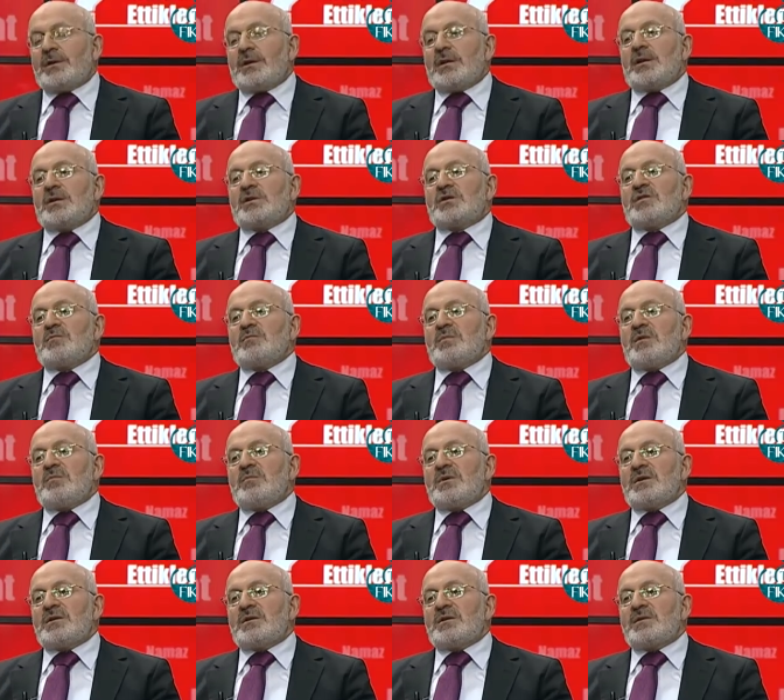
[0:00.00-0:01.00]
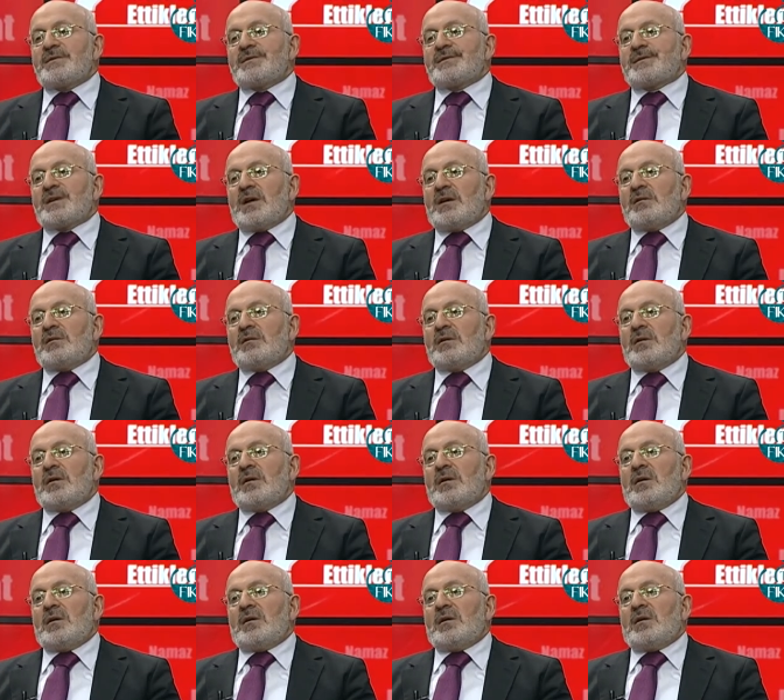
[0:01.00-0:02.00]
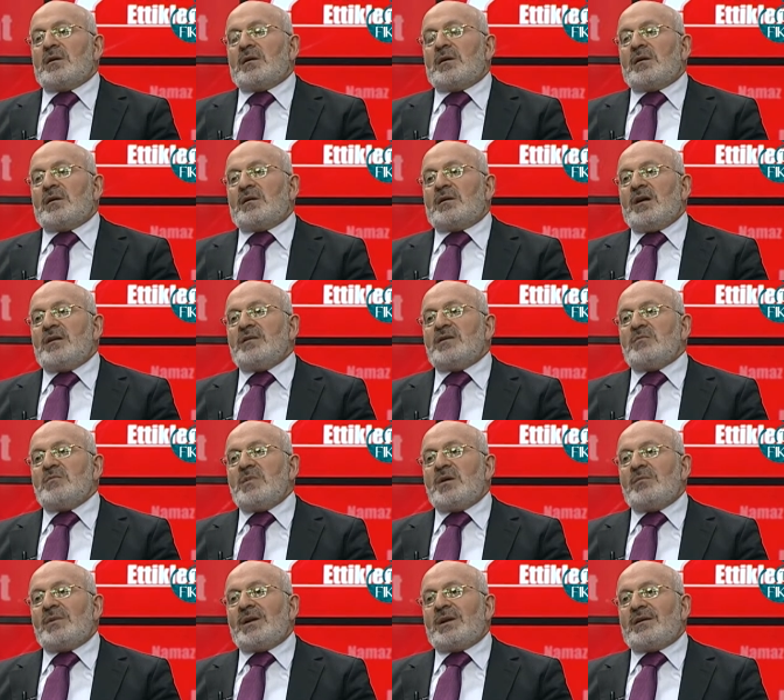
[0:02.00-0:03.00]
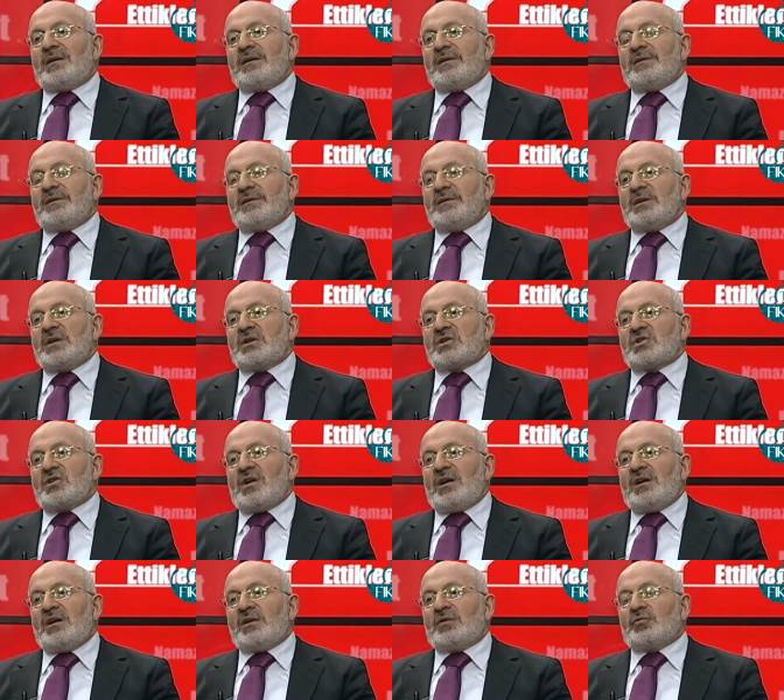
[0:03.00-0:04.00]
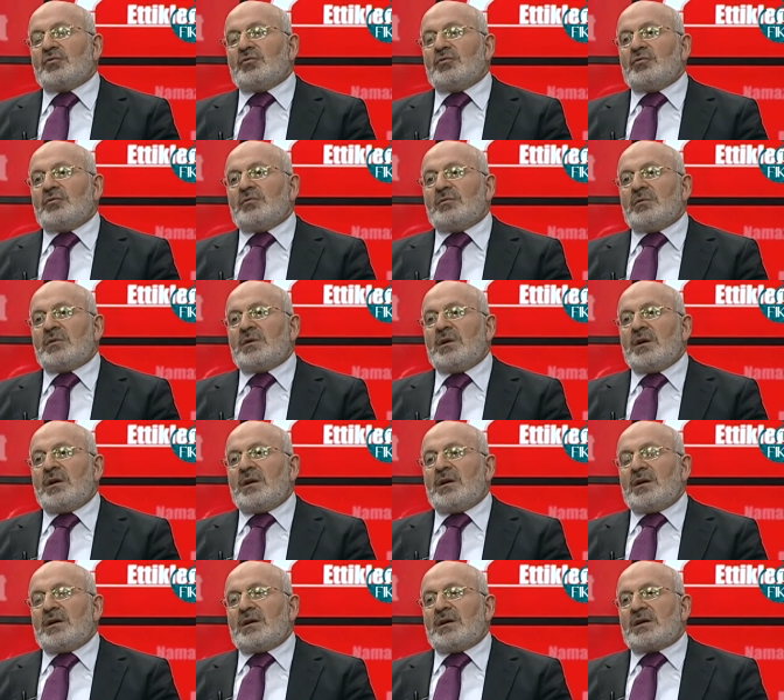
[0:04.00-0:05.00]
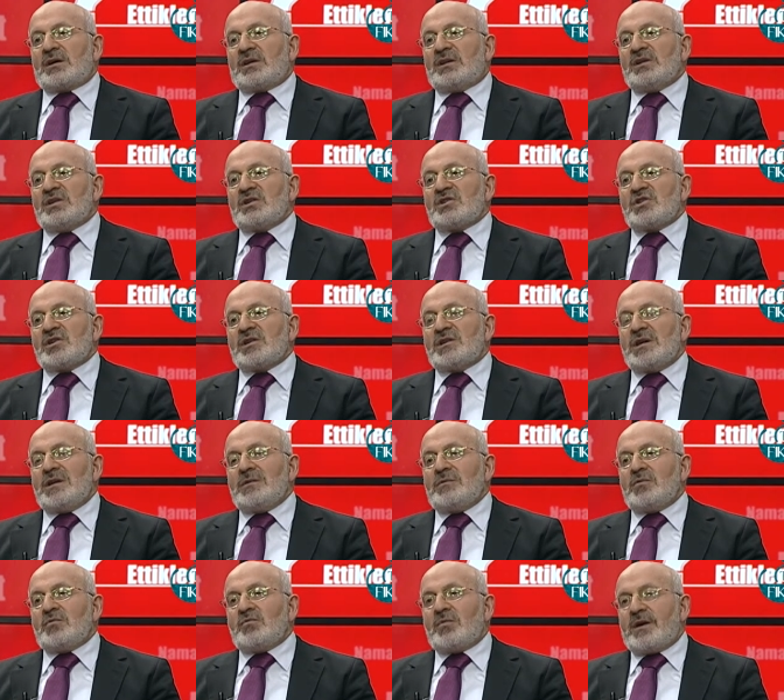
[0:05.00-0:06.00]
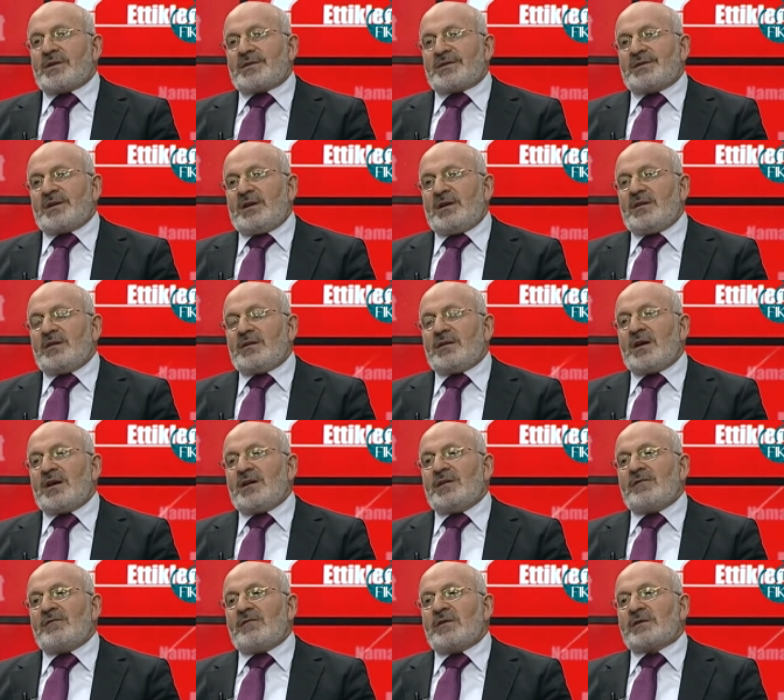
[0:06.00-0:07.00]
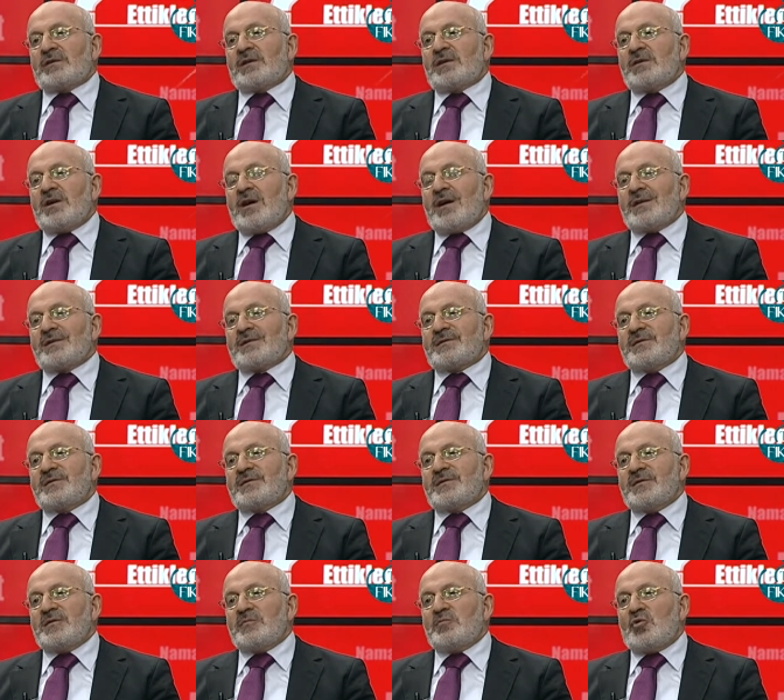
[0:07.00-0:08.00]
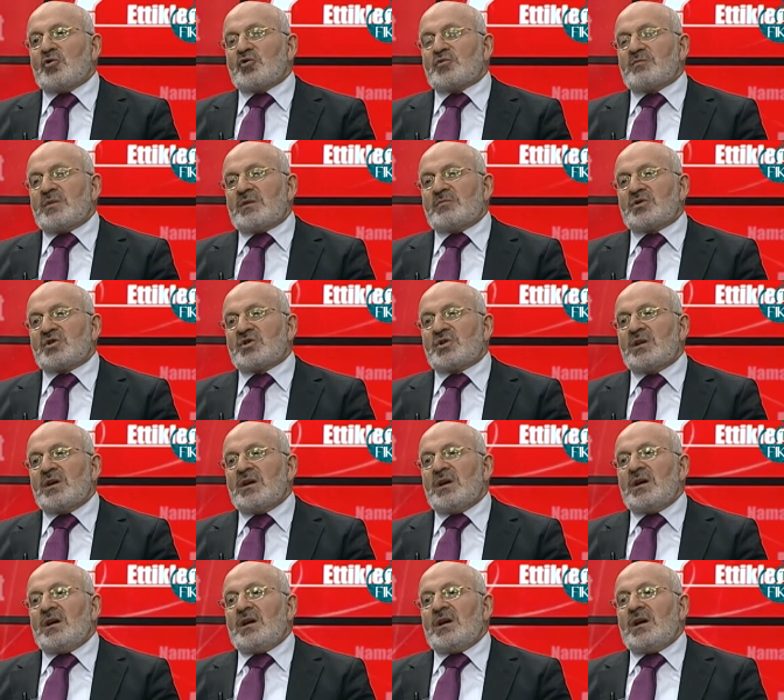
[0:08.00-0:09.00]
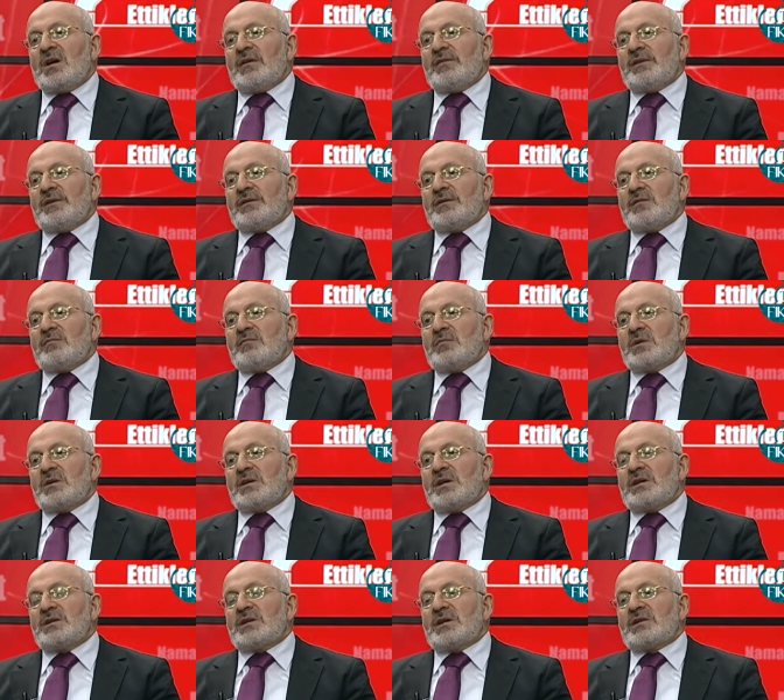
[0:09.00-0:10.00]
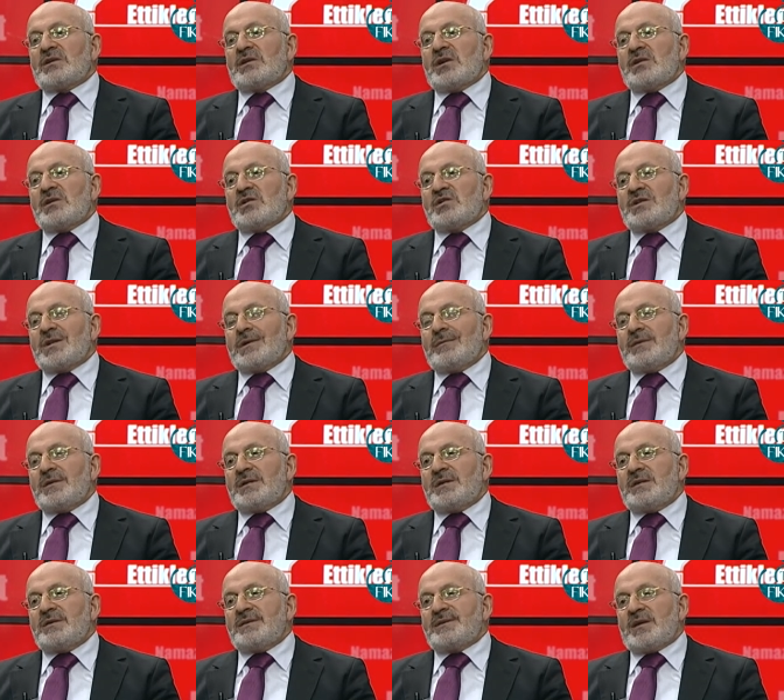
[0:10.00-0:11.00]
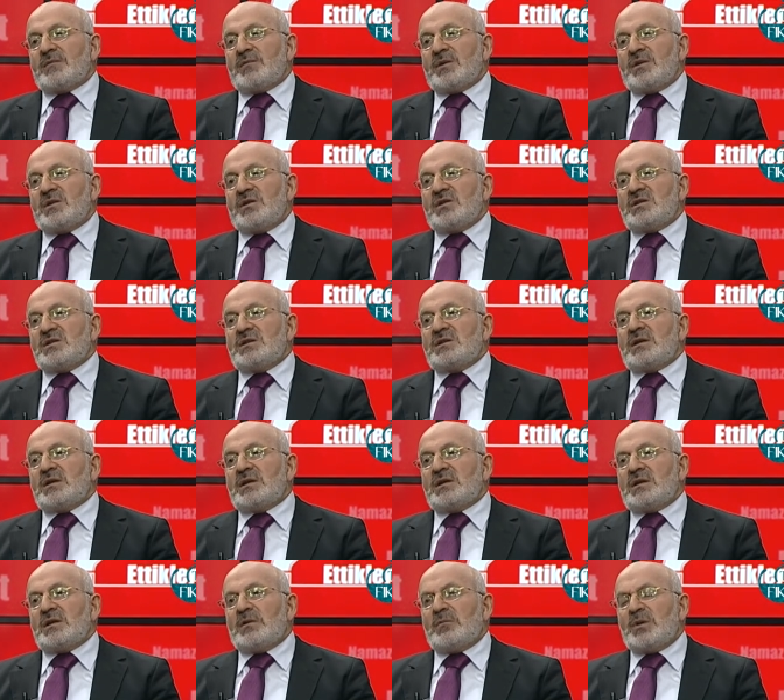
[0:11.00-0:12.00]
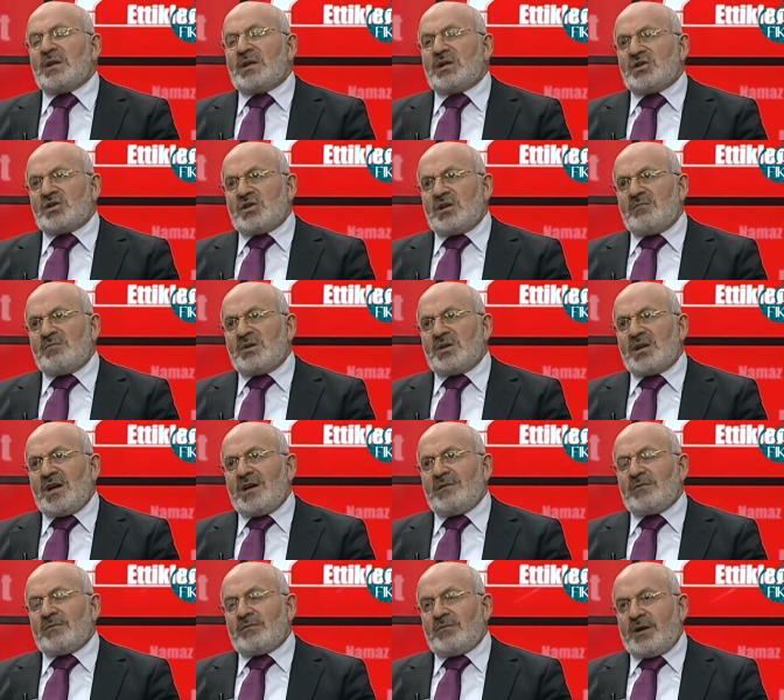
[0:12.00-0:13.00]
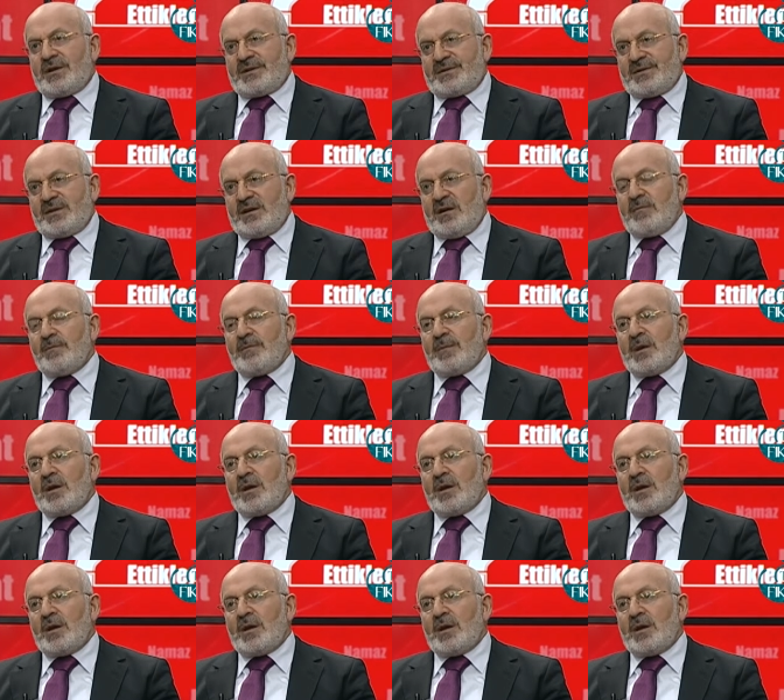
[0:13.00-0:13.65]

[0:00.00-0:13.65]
e, şimdi bir insan e, kendi memleketinde şayet onun e, kalacağı evi varsa, yani vatanı aslisini bozmamış, efendim anahtarını çevirdiği zaman içine girebileceği bir evi varsa,